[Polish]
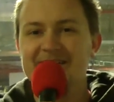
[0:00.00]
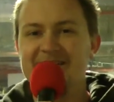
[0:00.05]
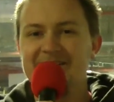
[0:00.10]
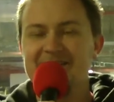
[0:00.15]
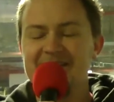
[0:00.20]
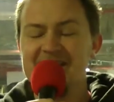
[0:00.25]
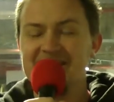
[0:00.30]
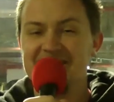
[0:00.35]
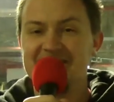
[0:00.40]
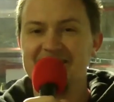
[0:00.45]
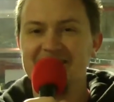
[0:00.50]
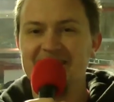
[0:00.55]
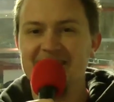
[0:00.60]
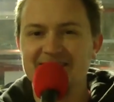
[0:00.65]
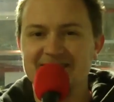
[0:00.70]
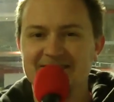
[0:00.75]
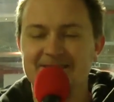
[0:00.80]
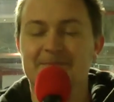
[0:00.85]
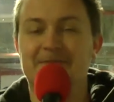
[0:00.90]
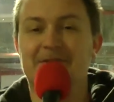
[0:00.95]
Cześć, ja
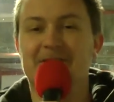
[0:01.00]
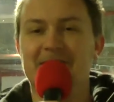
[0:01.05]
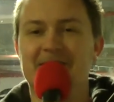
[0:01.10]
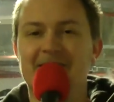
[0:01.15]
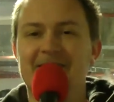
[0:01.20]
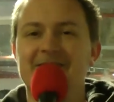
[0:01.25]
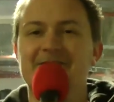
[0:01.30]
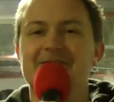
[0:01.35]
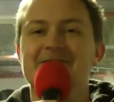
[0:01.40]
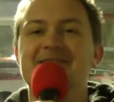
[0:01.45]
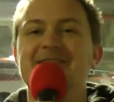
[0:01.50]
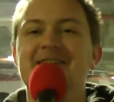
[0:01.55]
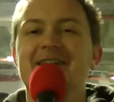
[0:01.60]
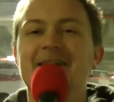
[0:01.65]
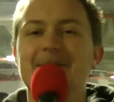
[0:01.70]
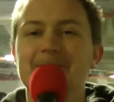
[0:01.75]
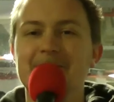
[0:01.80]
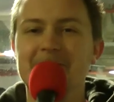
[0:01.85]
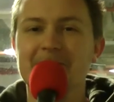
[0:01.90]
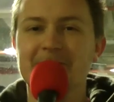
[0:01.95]
jestem Dark Archon, za
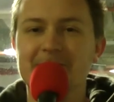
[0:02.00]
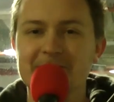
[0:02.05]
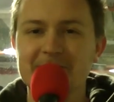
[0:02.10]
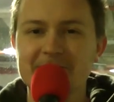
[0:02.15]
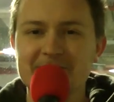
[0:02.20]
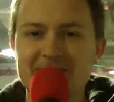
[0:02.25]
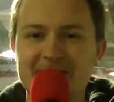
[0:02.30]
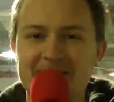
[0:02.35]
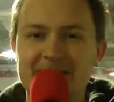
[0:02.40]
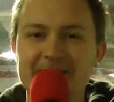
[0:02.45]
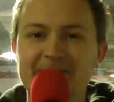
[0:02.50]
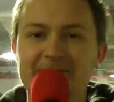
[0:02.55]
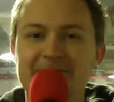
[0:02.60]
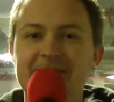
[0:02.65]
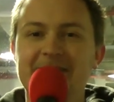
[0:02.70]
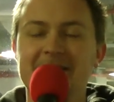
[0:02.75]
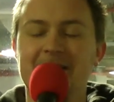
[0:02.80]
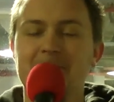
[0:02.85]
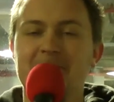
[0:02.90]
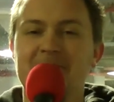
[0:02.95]
kamerą Kizak i
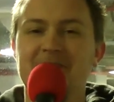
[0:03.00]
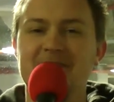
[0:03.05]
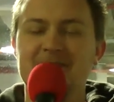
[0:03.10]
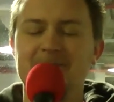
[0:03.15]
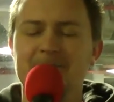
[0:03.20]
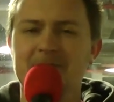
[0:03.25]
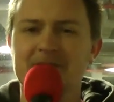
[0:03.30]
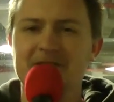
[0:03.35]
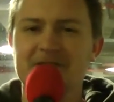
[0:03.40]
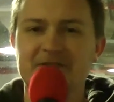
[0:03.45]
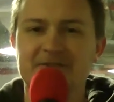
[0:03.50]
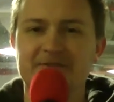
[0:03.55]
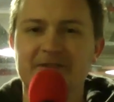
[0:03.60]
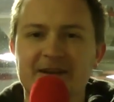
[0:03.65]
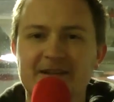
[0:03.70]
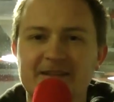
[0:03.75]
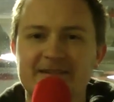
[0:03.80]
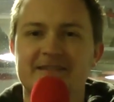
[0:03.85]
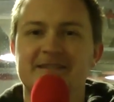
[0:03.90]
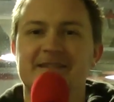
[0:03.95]
witamy was po raz
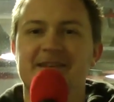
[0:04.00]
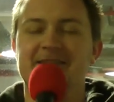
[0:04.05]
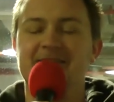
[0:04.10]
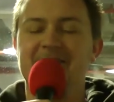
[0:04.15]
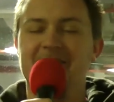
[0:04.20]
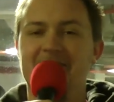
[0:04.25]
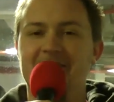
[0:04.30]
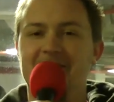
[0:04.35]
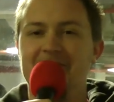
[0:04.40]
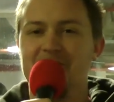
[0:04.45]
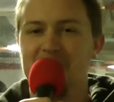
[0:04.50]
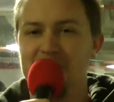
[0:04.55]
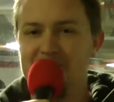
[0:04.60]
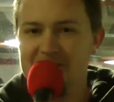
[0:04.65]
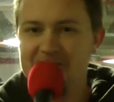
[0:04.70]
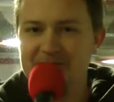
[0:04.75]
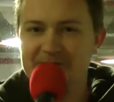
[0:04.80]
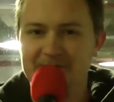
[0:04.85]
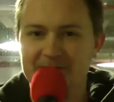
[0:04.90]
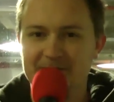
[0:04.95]
czwarty na targach
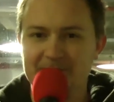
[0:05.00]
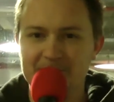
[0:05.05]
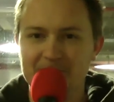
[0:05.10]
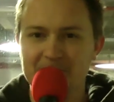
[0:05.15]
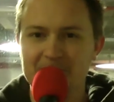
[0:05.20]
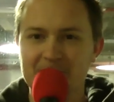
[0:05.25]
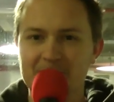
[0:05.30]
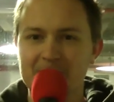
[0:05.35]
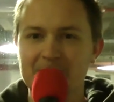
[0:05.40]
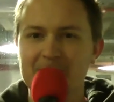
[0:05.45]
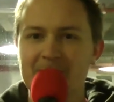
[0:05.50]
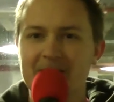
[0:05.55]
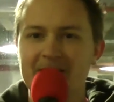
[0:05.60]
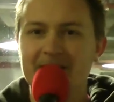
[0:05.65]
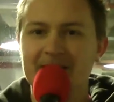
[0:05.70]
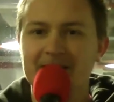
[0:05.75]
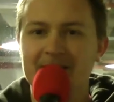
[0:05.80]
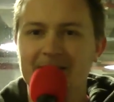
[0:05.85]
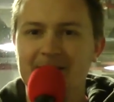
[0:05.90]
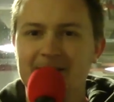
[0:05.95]
Rupieci w Edynburgu.
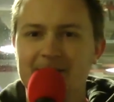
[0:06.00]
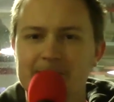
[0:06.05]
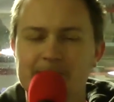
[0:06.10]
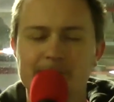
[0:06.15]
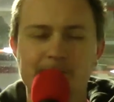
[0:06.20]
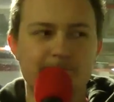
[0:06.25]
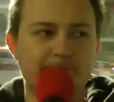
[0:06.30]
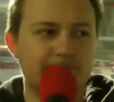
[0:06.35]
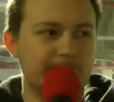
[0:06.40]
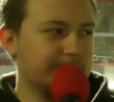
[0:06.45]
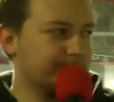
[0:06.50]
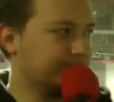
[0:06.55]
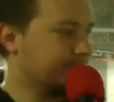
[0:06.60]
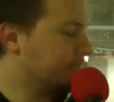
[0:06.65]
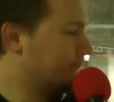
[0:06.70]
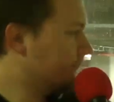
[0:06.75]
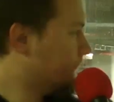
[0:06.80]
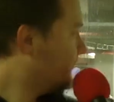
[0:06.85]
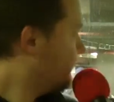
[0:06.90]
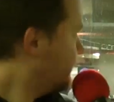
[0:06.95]
Um,
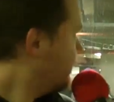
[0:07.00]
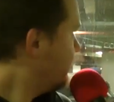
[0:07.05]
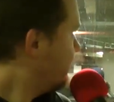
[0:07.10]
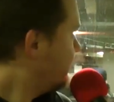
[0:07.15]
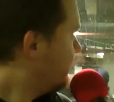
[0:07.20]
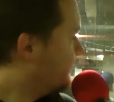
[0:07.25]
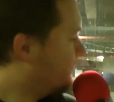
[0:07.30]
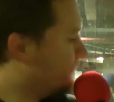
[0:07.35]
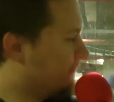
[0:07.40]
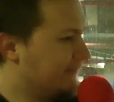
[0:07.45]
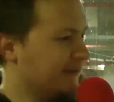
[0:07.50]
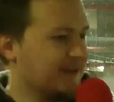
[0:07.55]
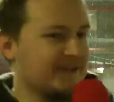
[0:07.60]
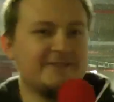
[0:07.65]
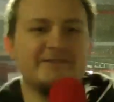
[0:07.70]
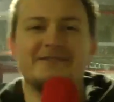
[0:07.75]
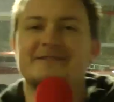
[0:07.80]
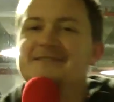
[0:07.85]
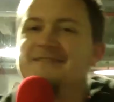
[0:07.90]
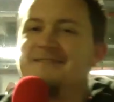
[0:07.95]

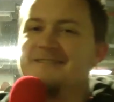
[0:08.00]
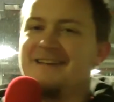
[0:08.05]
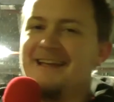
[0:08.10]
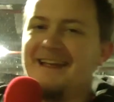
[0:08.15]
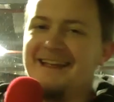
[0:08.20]
jeszcze raz.